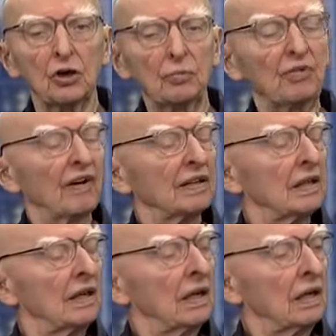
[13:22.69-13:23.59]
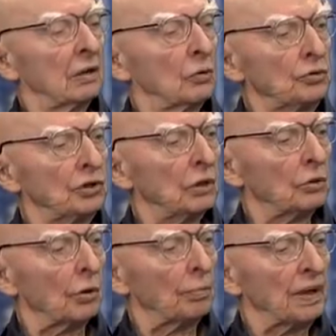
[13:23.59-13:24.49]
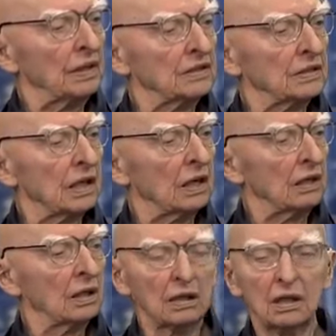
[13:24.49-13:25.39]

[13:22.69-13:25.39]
obywatele Unii Europejskiej.